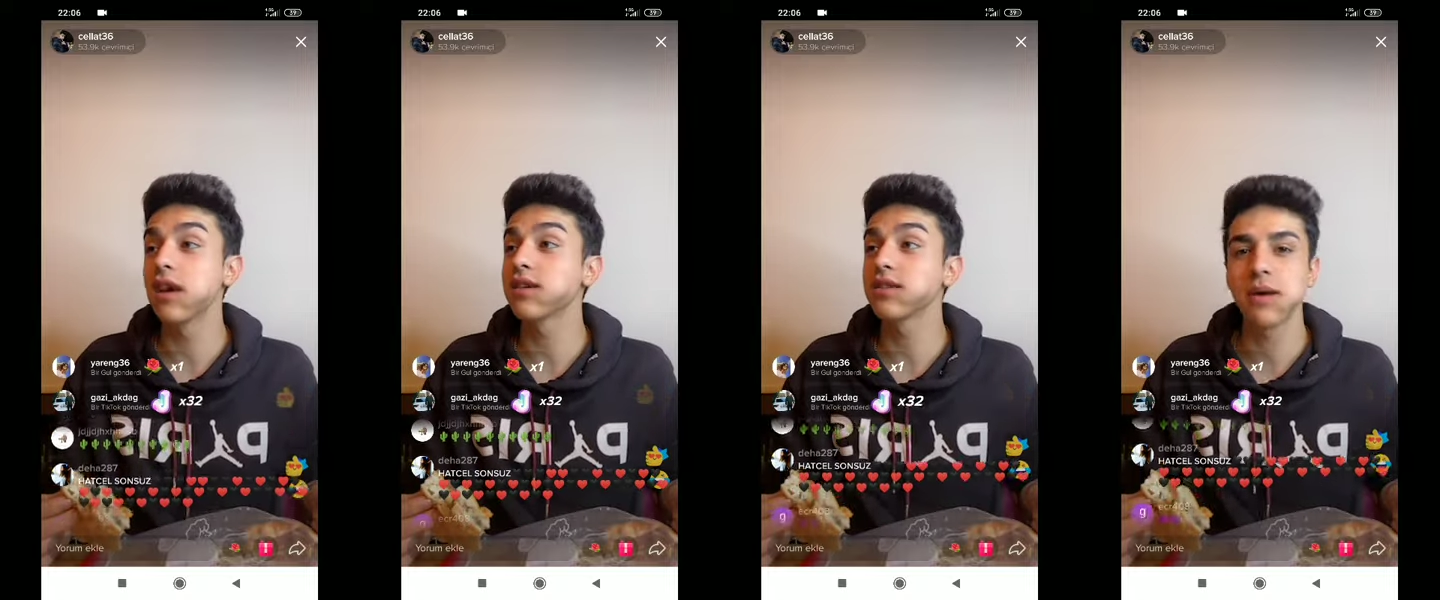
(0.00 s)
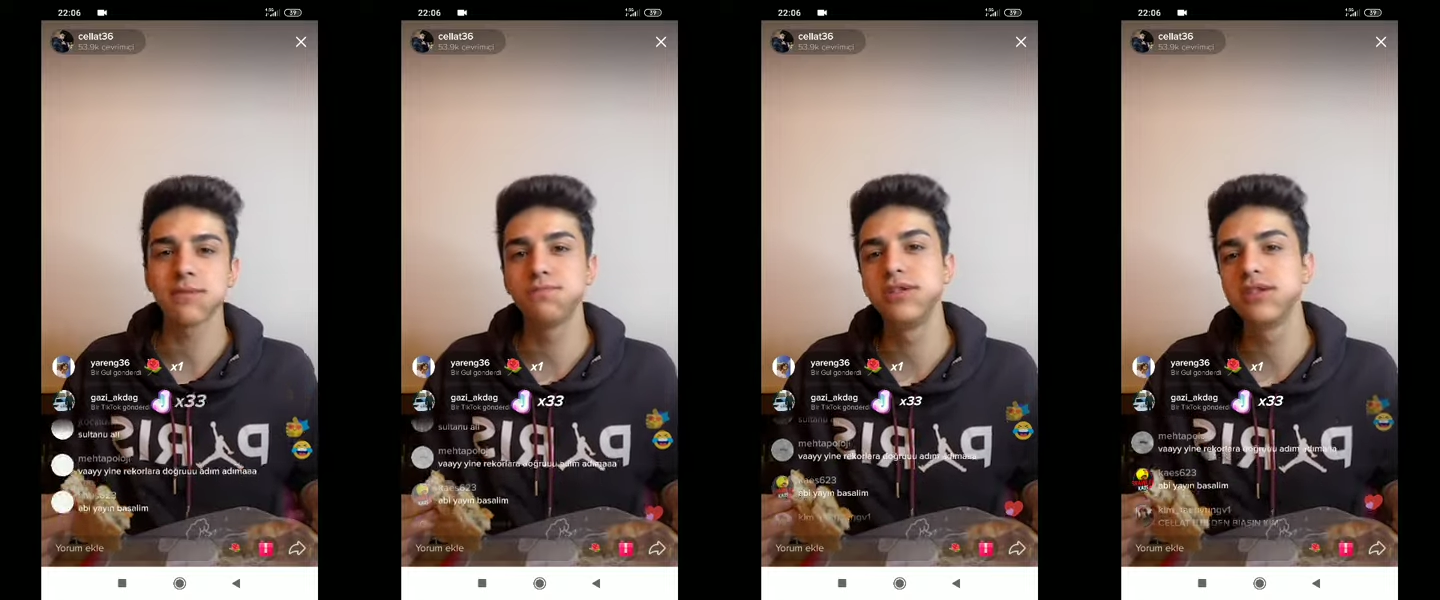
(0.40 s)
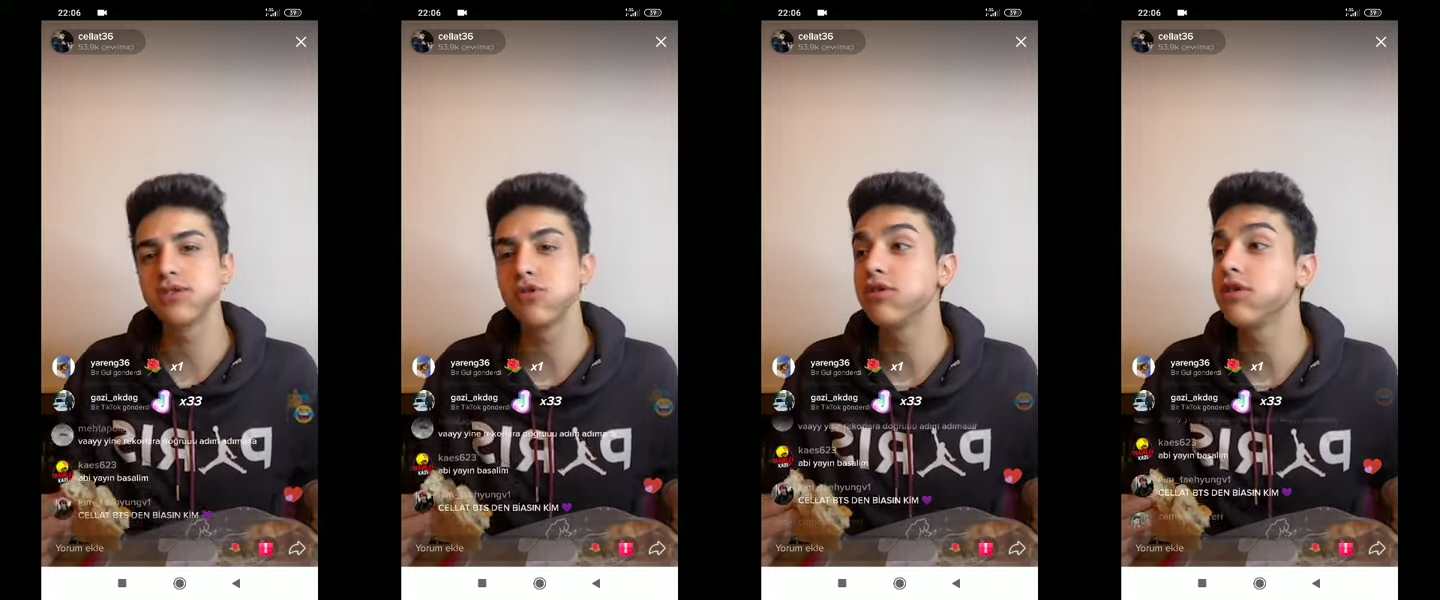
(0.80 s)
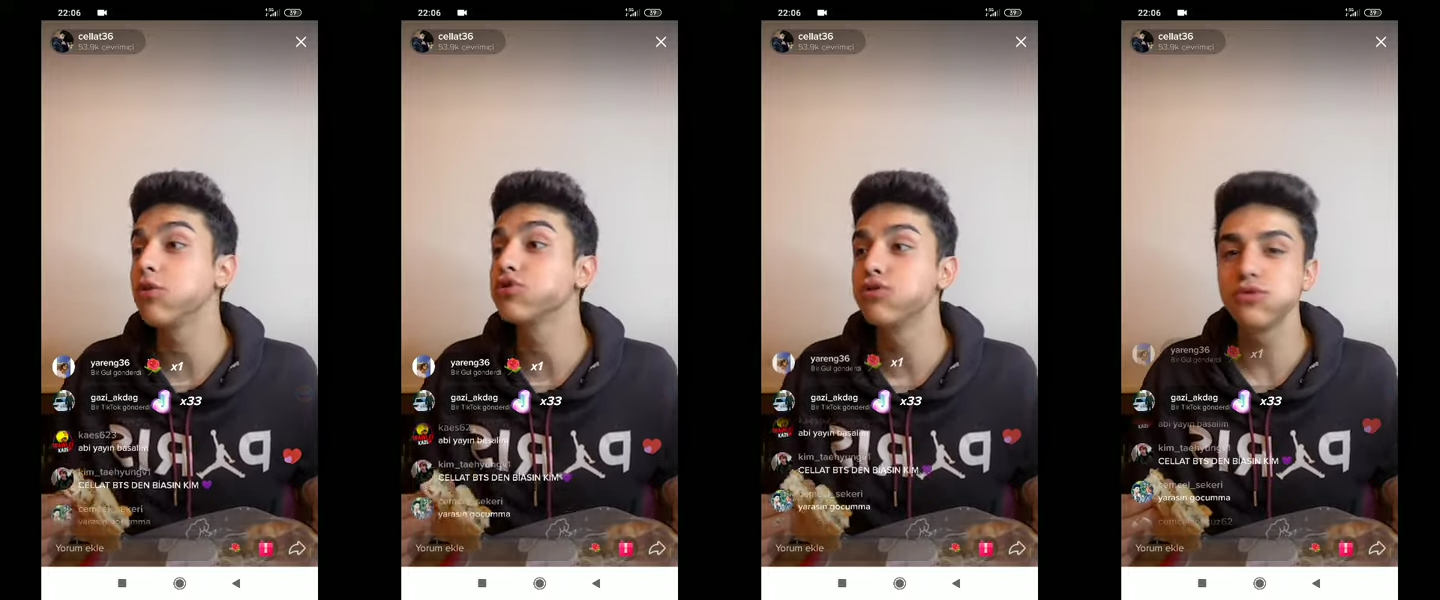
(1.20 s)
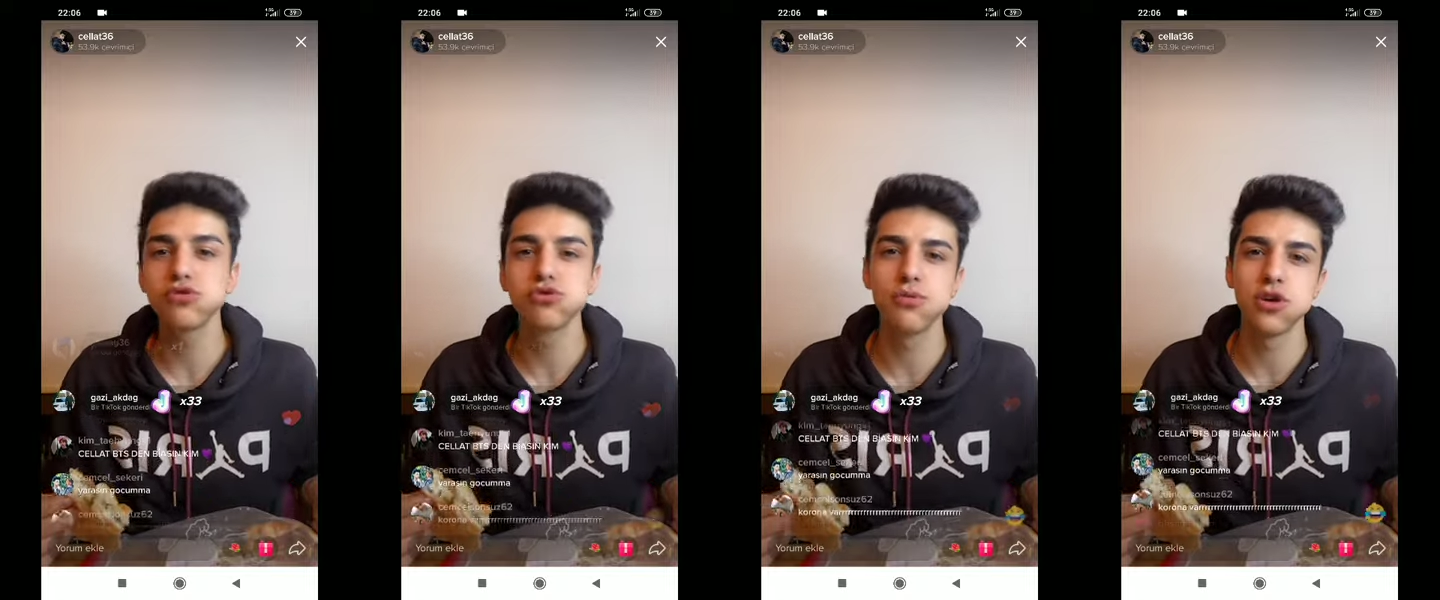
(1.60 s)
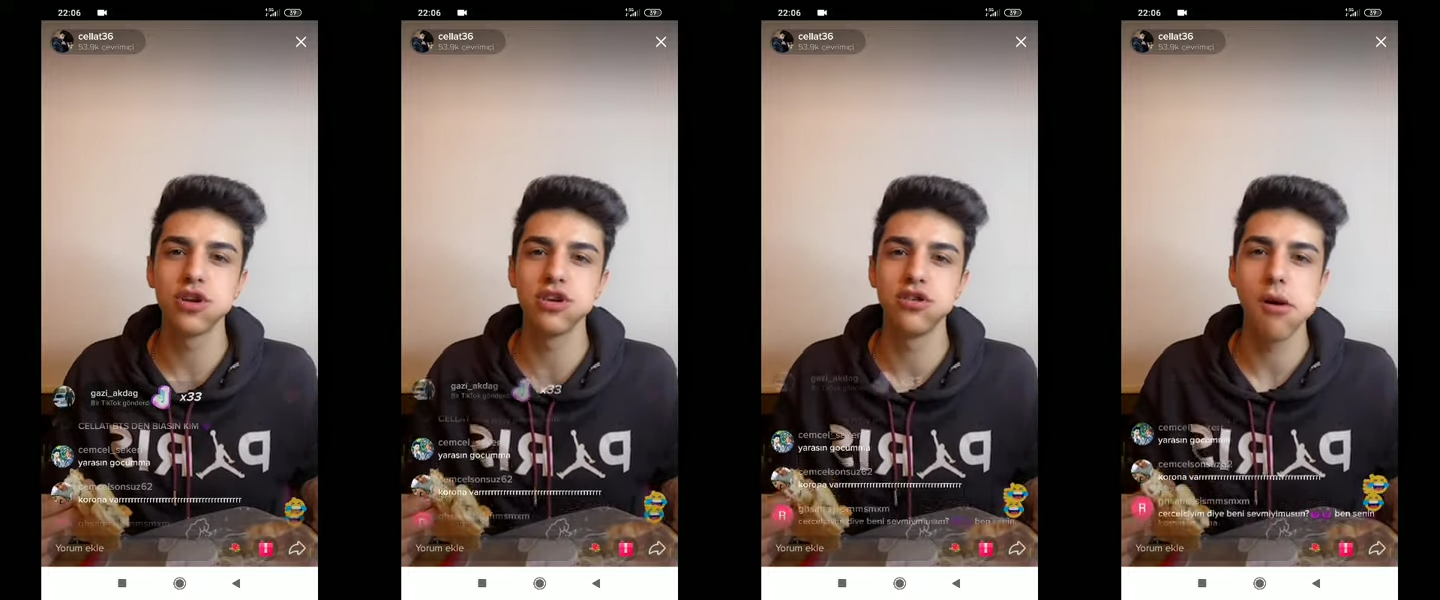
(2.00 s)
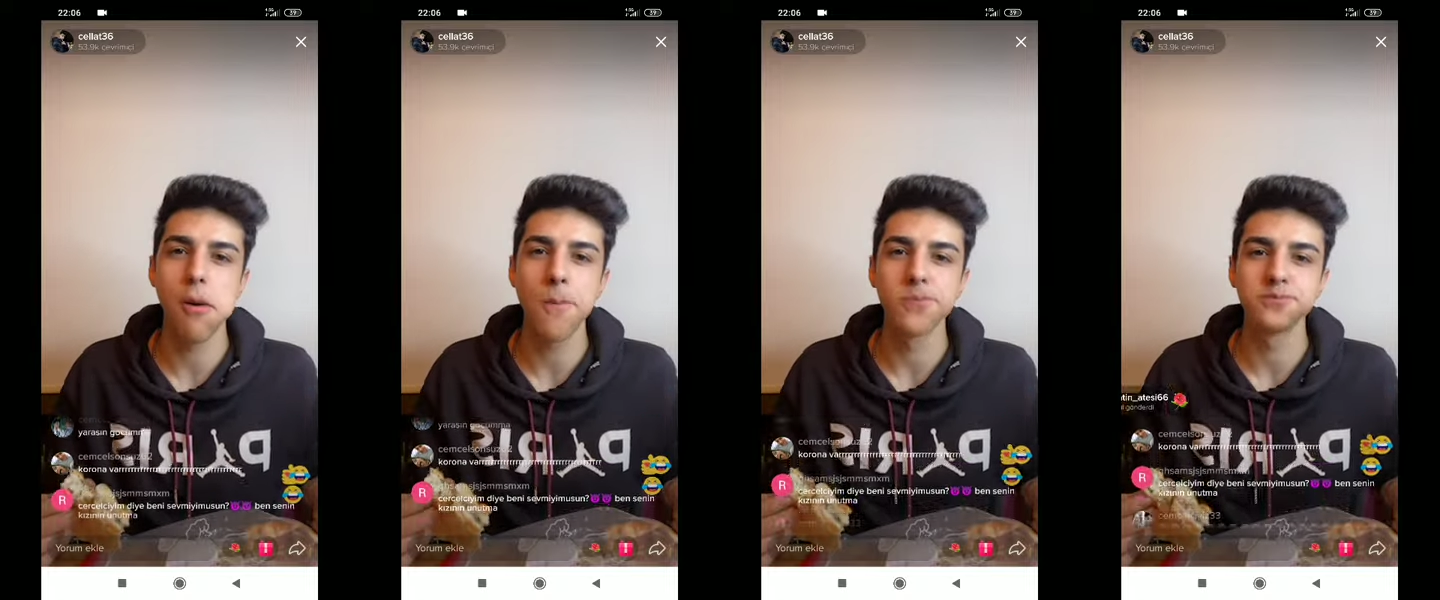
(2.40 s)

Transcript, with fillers: dakikada bak pizza söyledi oturmuş su böyle yiyor.